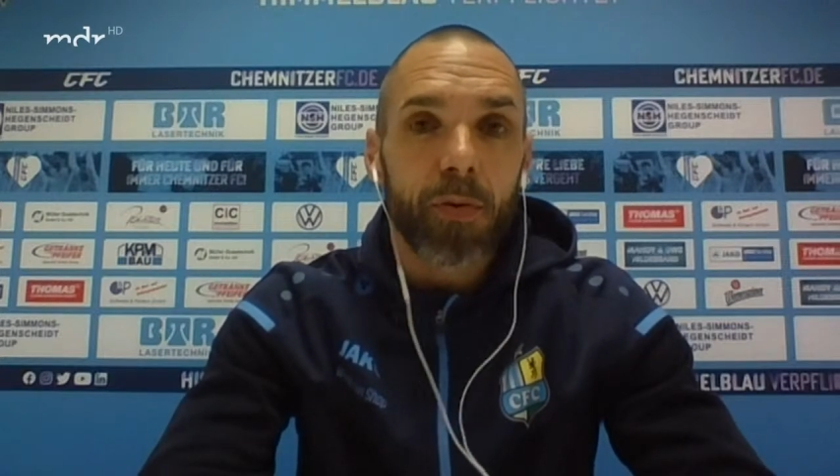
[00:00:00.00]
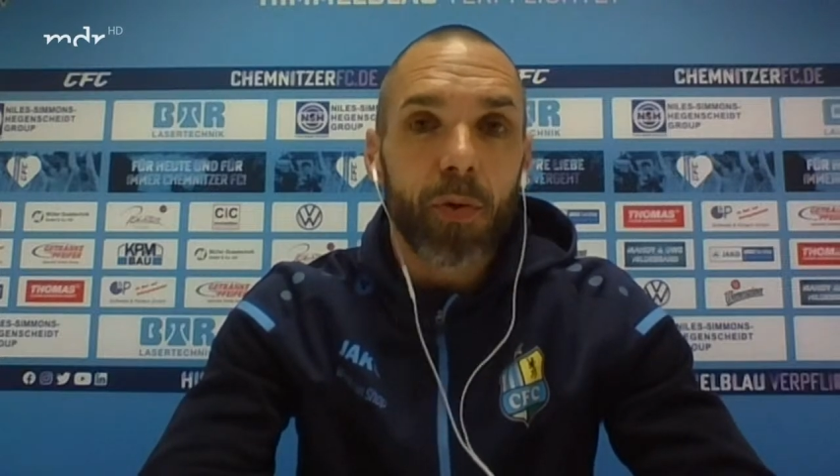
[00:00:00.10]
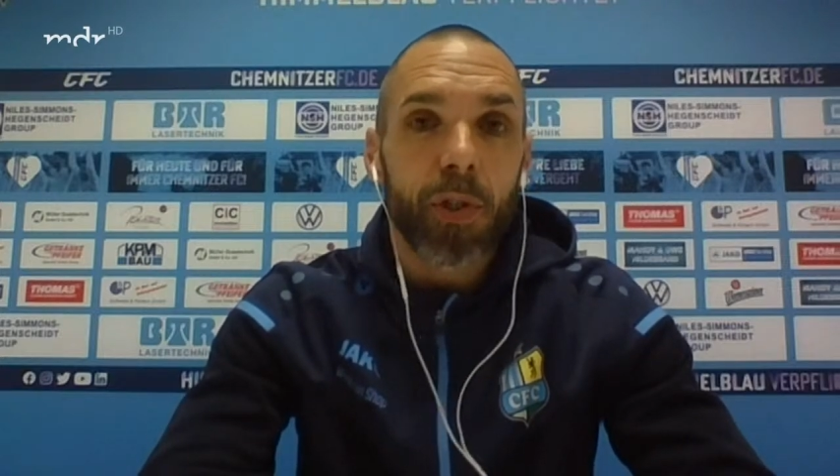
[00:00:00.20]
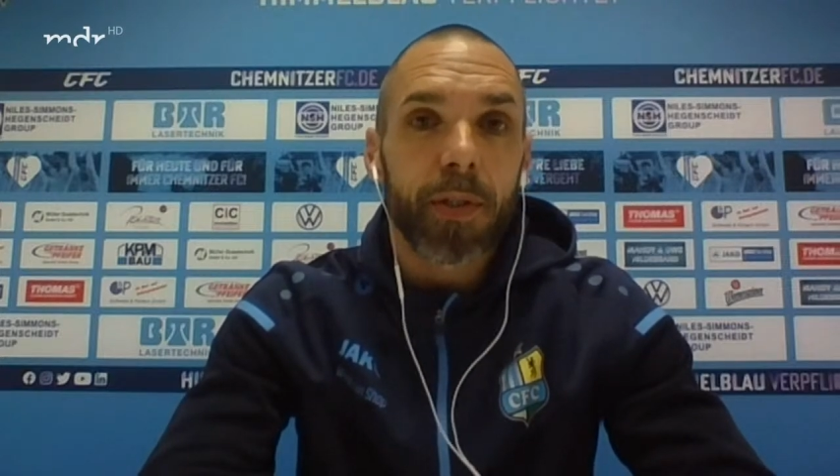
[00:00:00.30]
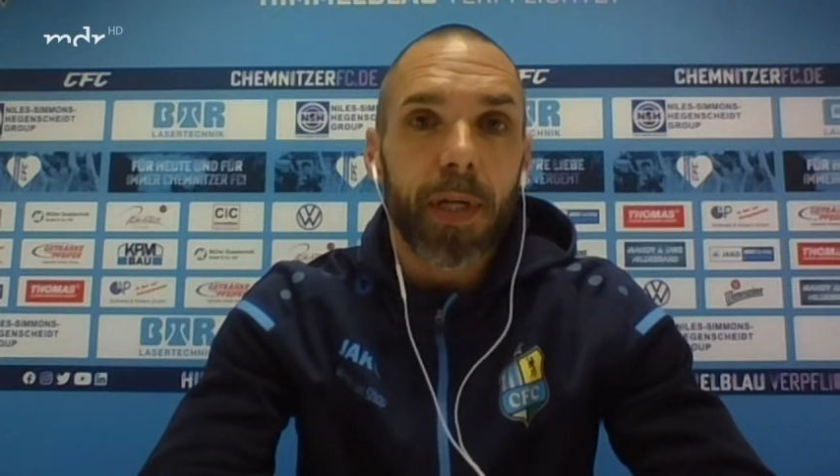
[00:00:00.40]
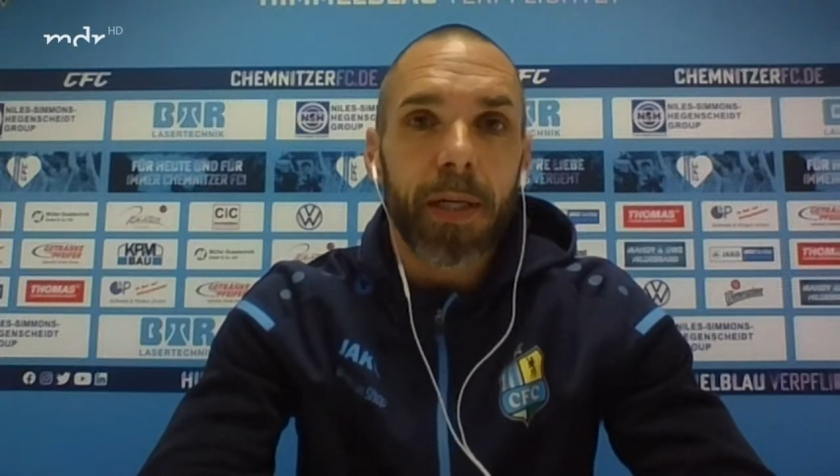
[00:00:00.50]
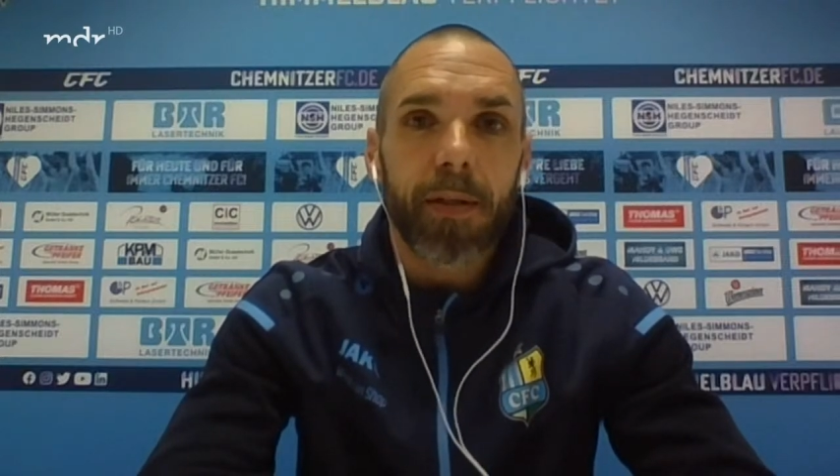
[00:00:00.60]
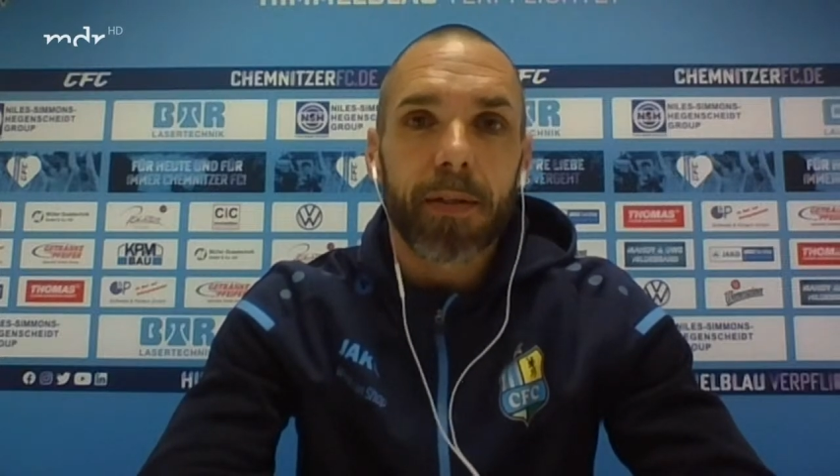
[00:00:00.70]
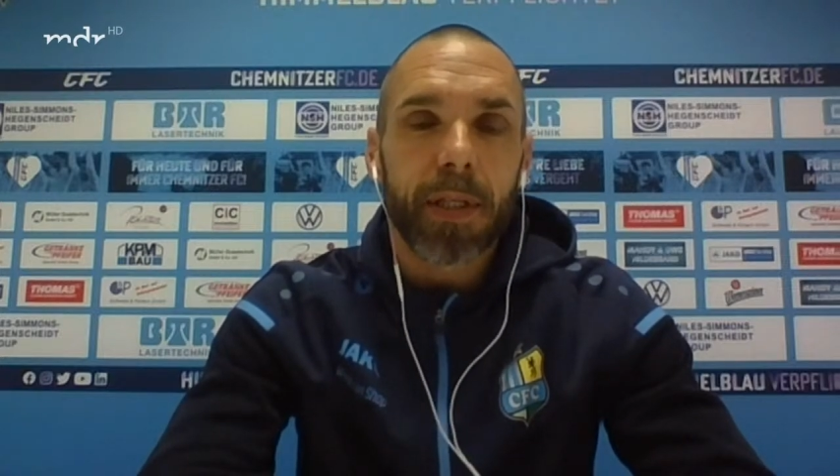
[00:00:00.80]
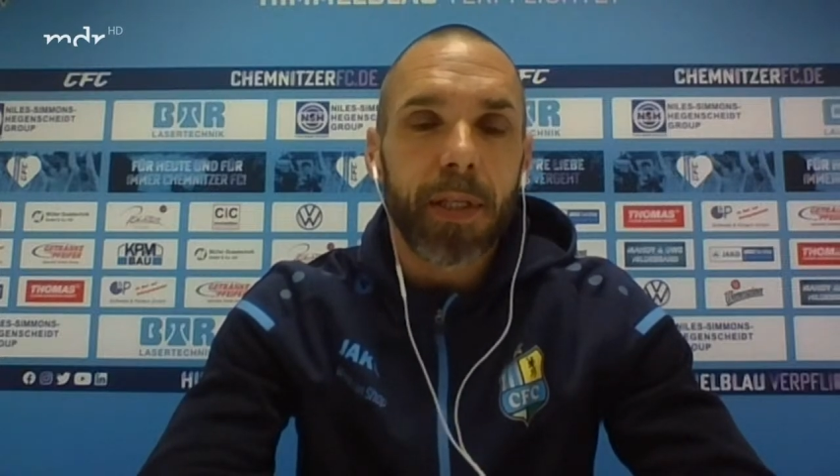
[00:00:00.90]
Durchschnitts
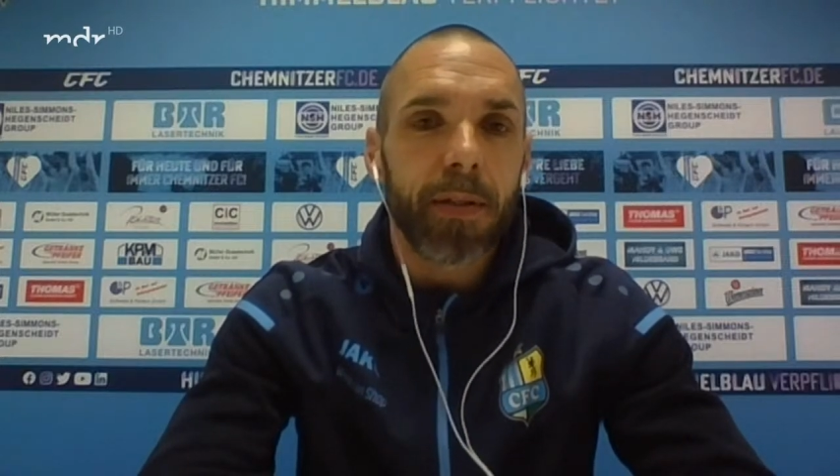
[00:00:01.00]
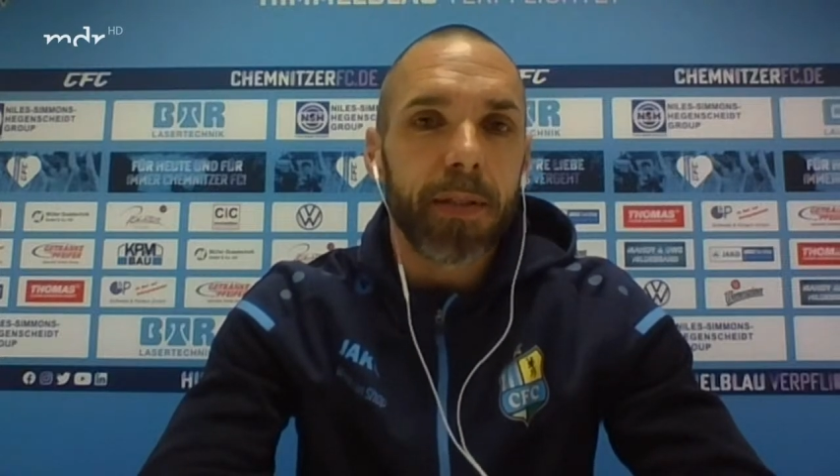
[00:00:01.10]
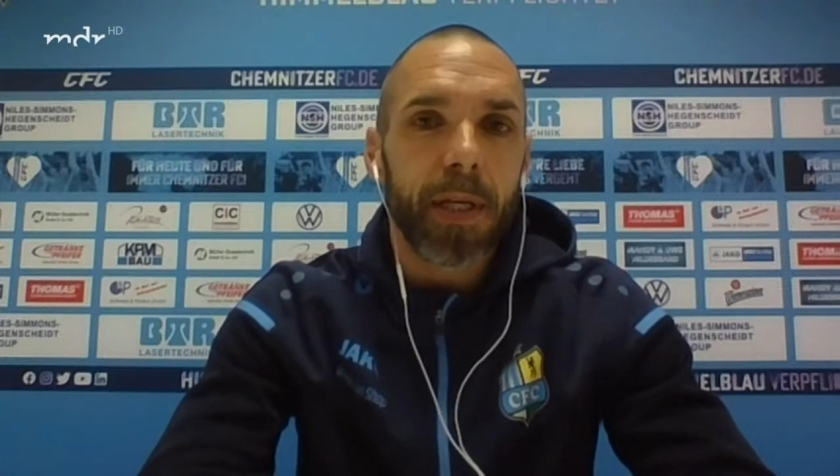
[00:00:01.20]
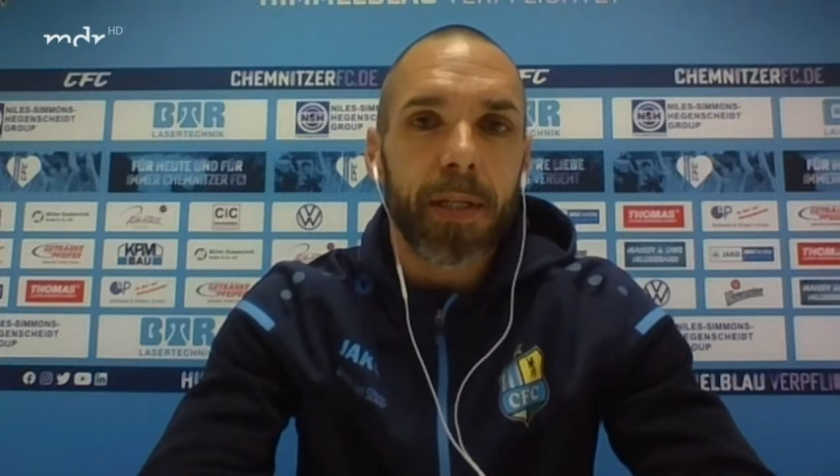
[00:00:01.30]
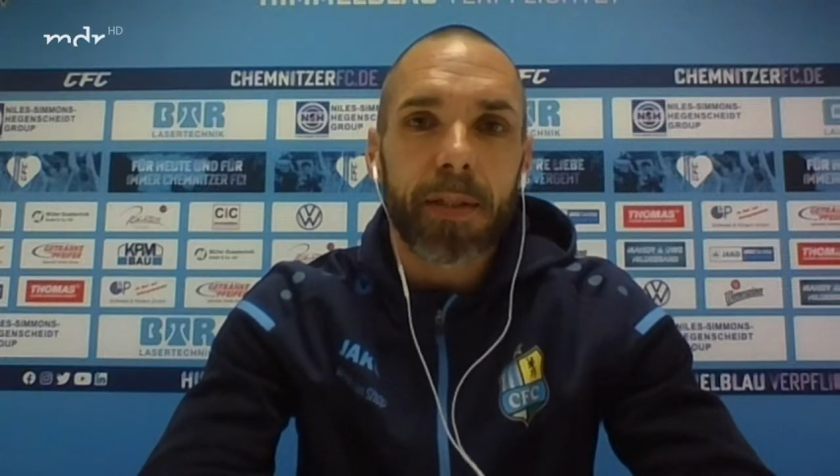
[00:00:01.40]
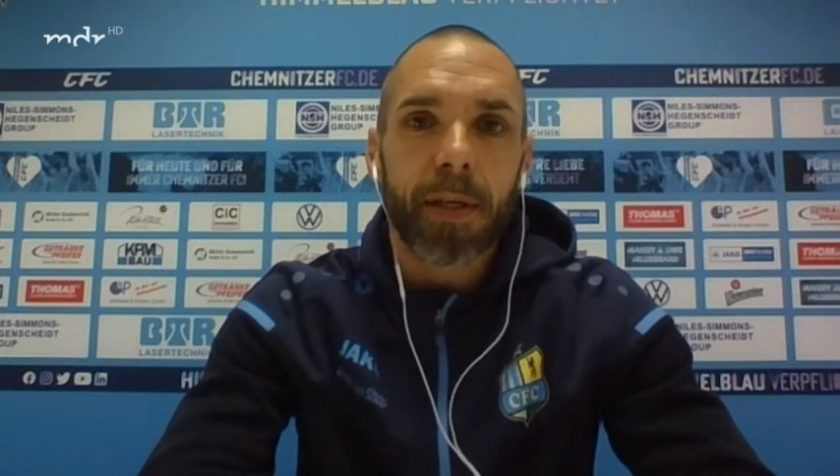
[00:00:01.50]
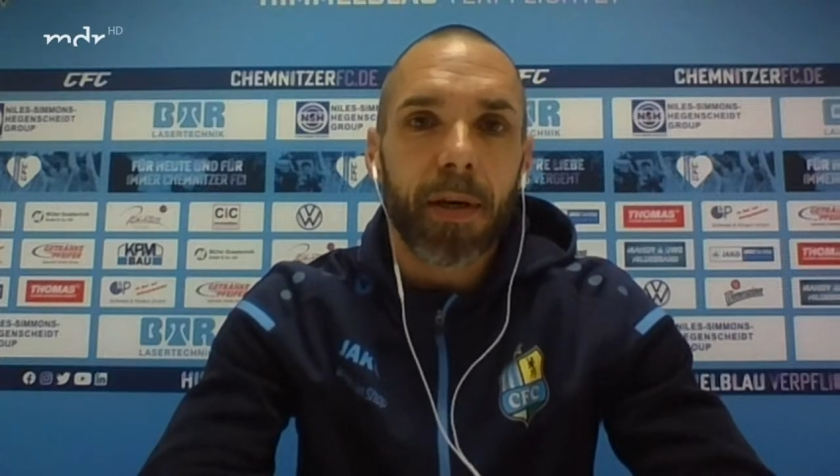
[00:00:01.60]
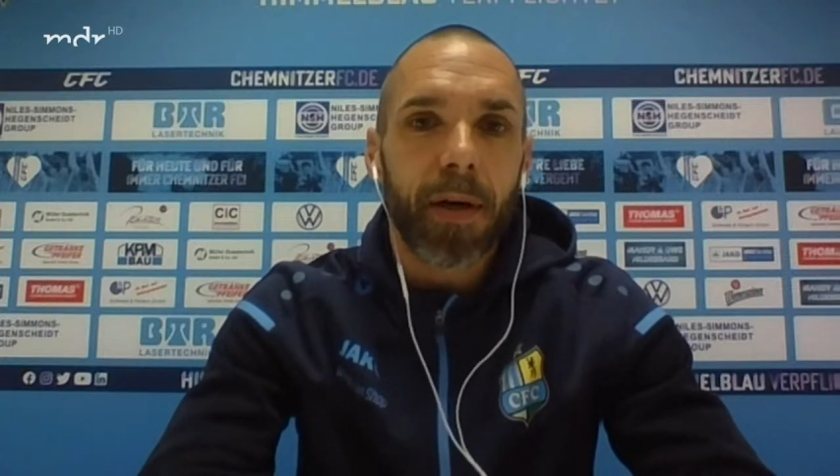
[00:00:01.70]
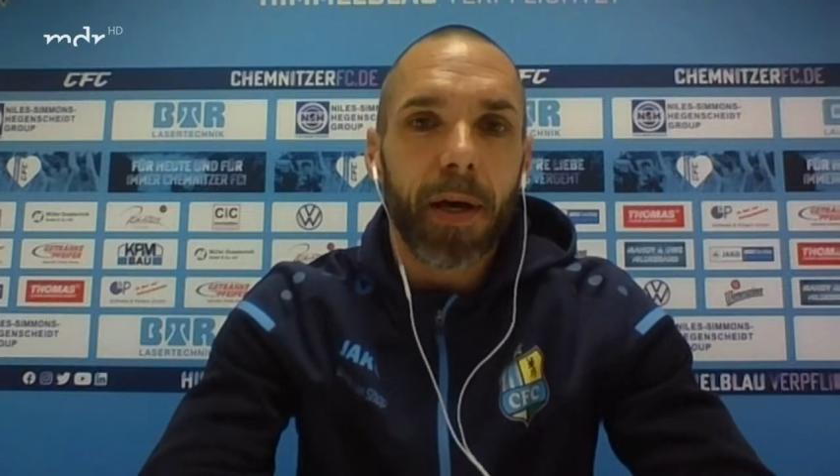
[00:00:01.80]
sieht, eine sehr, sehr